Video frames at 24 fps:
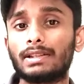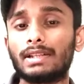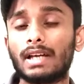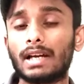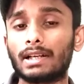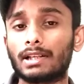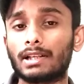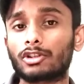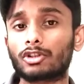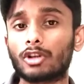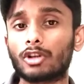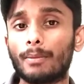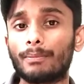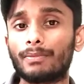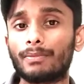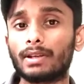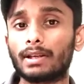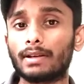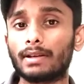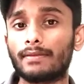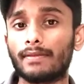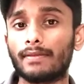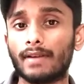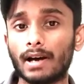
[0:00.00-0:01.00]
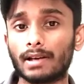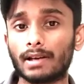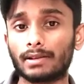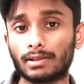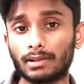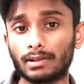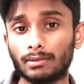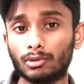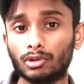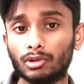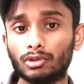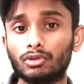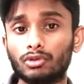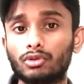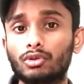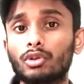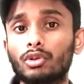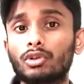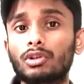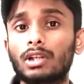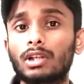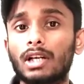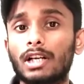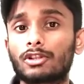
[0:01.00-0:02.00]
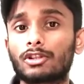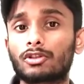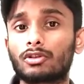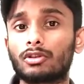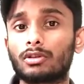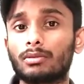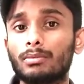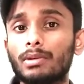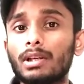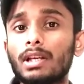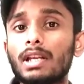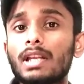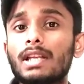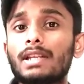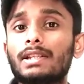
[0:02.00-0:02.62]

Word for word: ডাটা সব থেকে ফাস্ট এবং দ্রুত কাজ করবে